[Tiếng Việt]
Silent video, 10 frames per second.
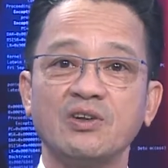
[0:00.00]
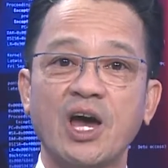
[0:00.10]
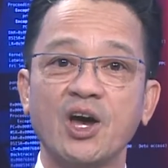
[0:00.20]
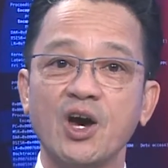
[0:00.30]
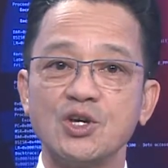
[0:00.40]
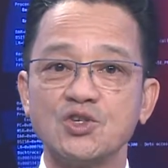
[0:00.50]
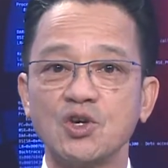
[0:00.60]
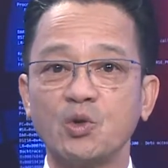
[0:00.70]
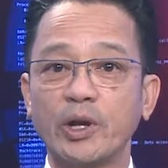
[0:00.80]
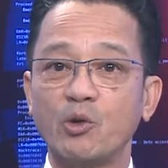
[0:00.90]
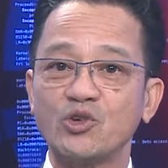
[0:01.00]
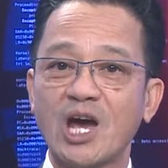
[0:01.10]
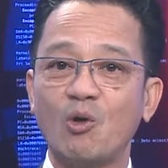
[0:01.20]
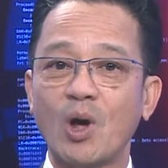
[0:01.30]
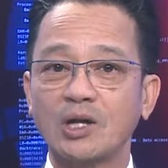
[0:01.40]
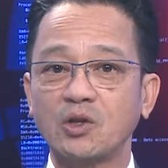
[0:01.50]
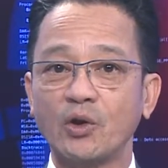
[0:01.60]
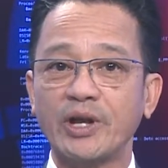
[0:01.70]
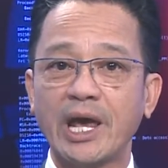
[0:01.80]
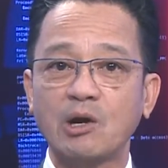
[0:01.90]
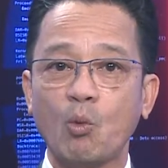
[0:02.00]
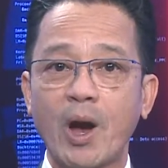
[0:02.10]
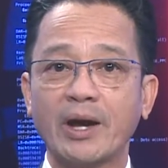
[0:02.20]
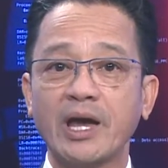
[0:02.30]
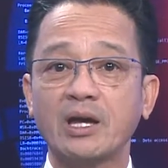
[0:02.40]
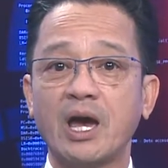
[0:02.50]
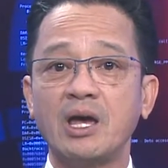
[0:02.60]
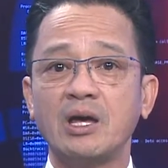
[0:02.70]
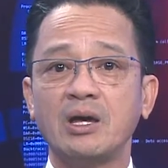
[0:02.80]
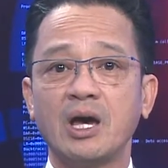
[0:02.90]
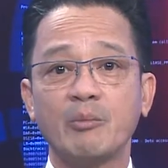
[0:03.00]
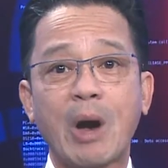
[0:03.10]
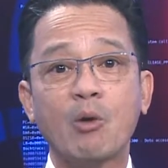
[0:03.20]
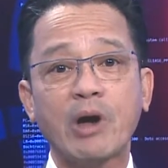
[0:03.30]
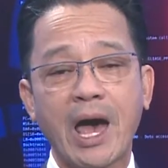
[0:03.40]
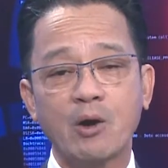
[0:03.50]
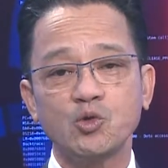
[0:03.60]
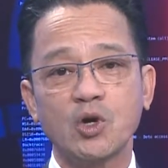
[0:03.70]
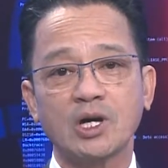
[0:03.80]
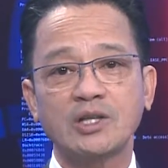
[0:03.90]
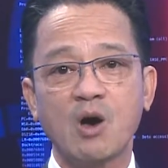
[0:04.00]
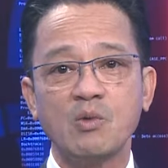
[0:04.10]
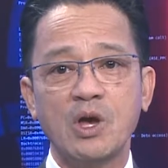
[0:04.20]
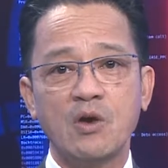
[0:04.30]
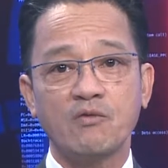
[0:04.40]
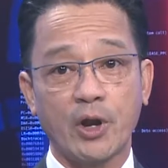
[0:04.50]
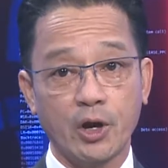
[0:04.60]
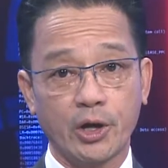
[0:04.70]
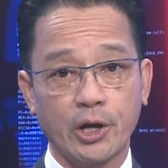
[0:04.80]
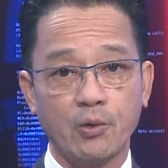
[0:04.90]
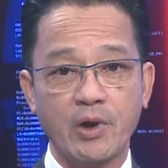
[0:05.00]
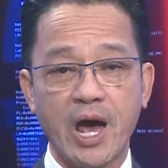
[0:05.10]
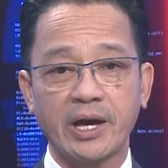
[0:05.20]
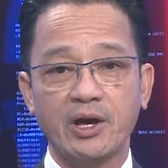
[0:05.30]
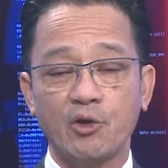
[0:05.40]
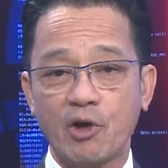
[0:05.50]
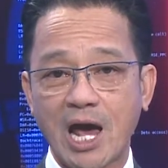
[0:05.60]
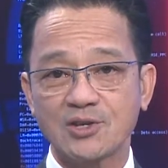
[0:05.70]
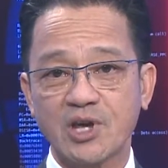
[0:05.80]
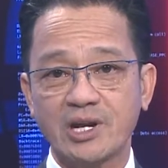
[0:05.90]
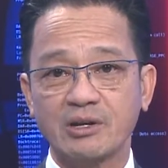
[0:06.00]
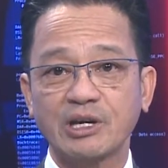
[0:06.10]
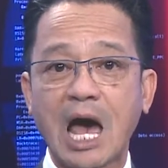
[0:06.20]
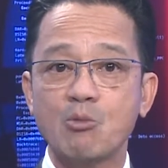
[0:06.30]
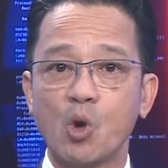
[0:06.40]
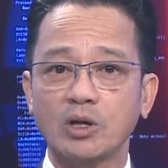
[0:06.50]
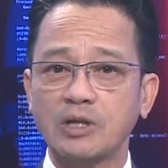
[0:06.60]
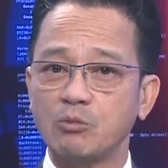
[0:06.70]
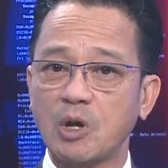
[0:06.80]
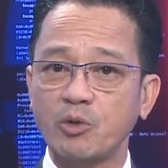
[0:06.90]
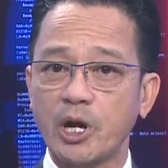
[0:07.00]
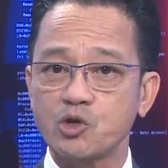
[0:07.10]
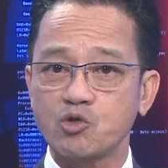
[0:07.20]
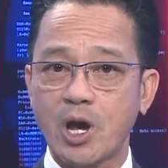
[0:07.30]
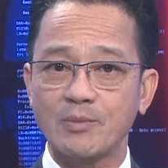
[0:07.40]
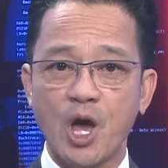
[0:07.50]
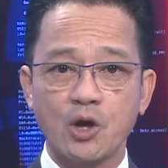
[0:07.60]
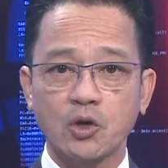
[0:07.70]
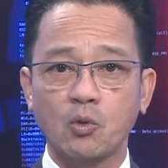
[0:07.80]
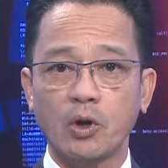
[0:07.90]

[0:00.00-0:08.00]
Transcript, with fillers: đã khởi xướng cuộc điều tra luận tội này qua các ờ, à, báo cáo truyền thông về đơn khiếu nại nạc danh cáo buộc Tổng thống Donald Trump trong cuộc